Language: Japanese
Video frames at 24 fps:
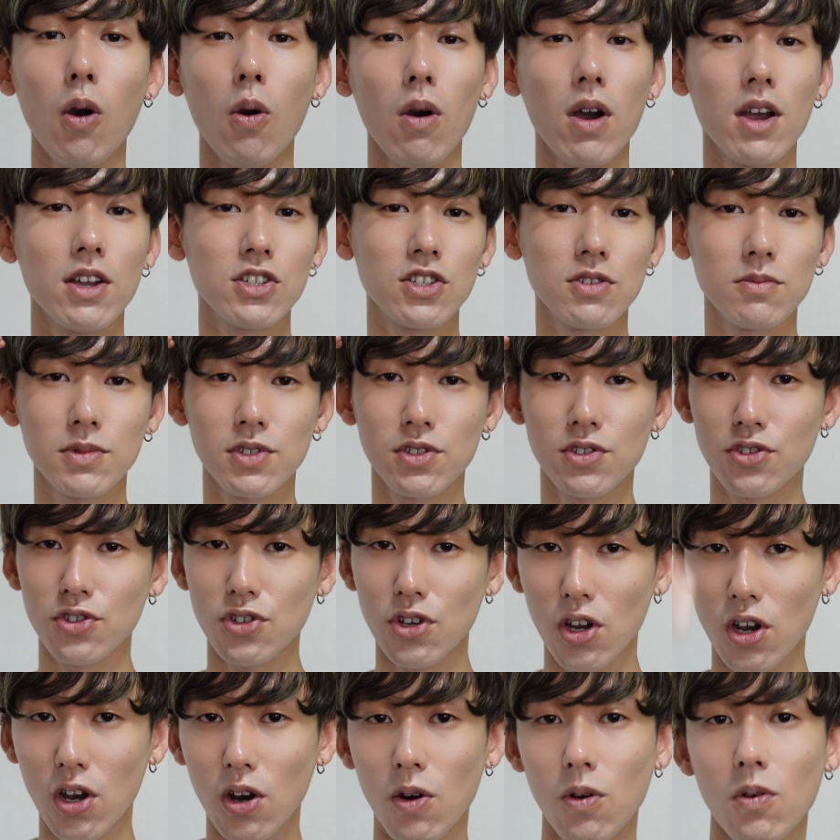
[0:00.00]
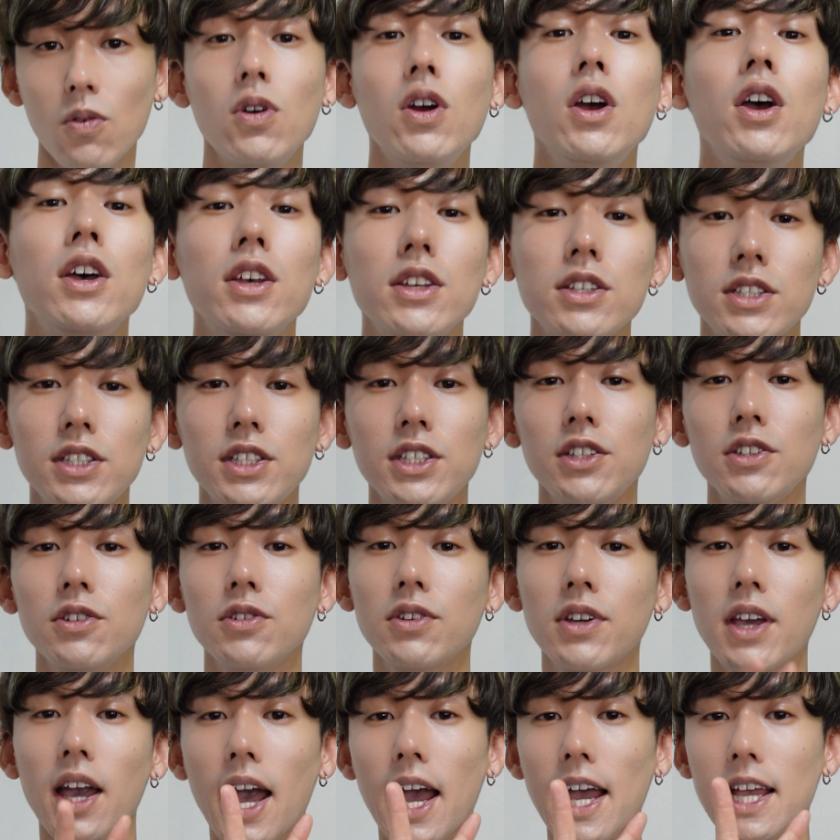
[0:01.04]
お会いしましょう。See you
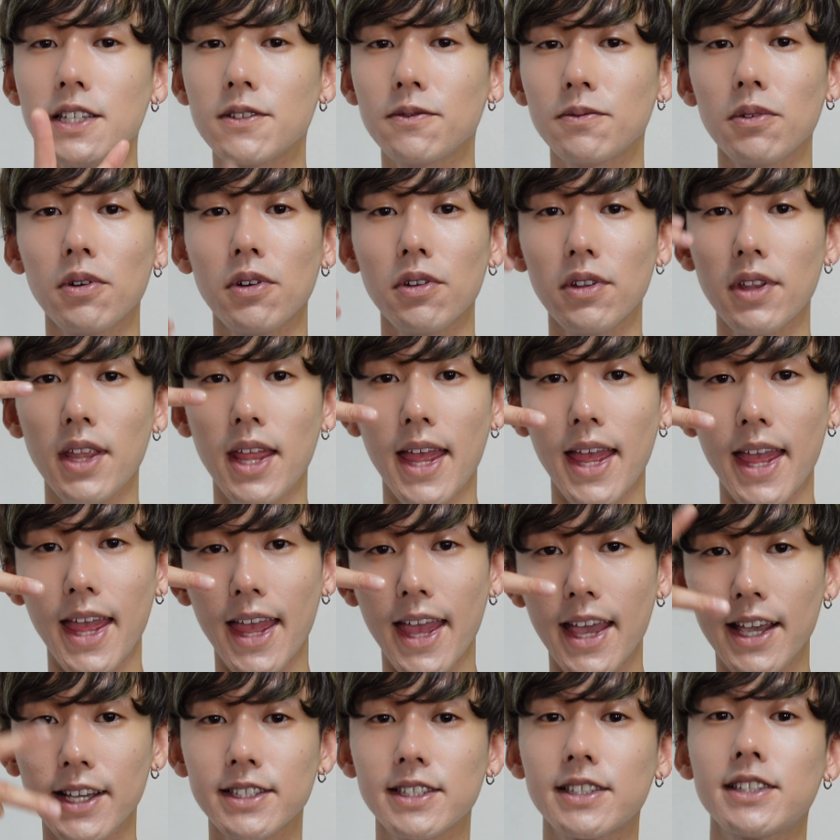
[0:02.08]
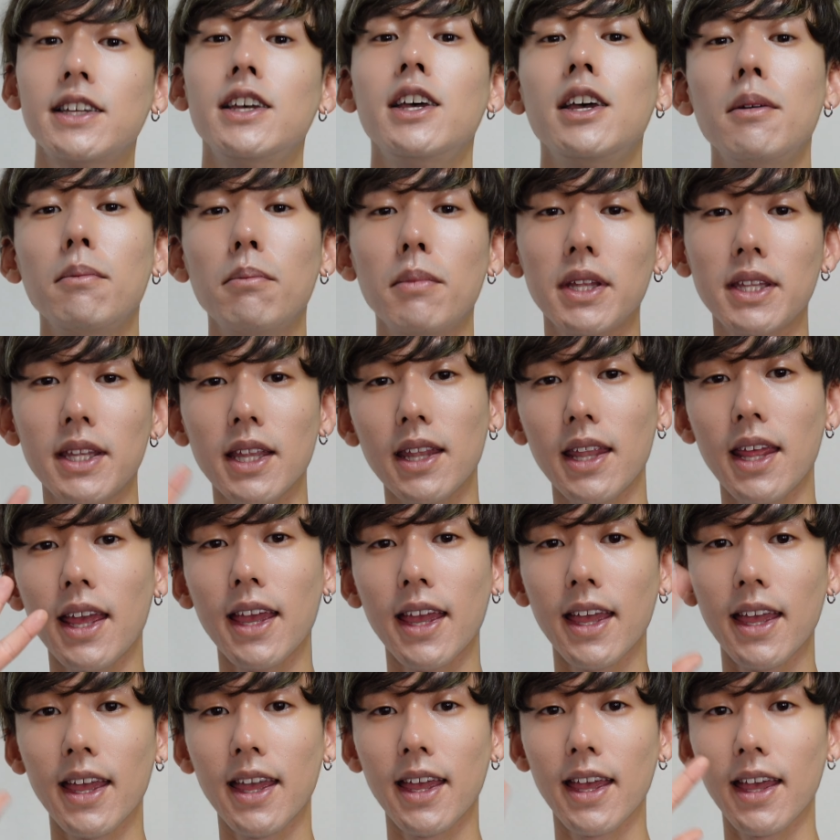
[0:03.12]
guys for next. また
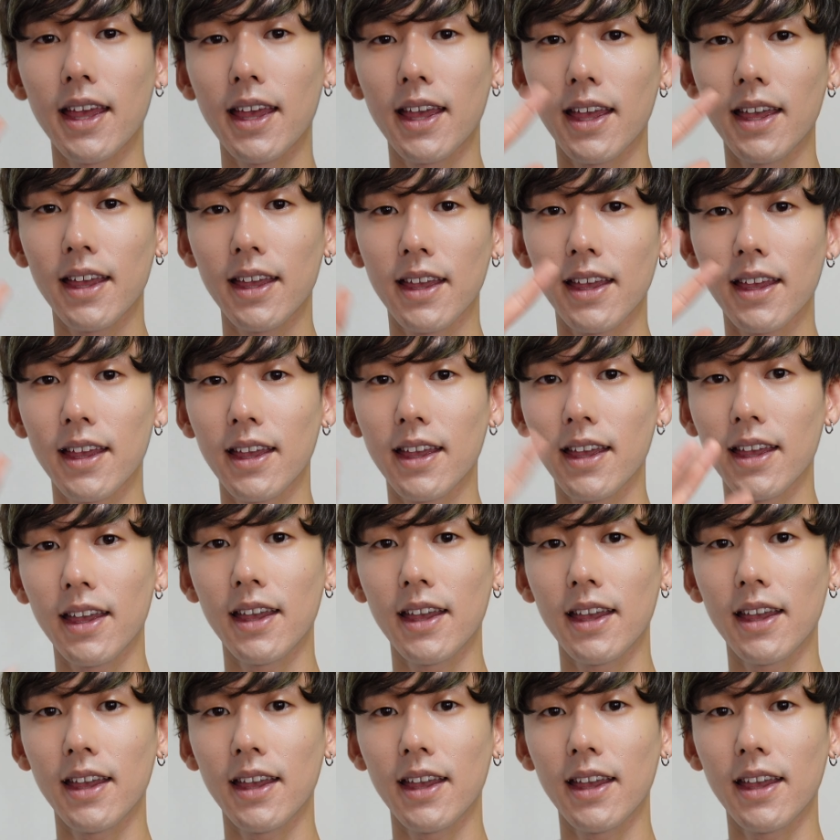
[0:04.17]
ねー。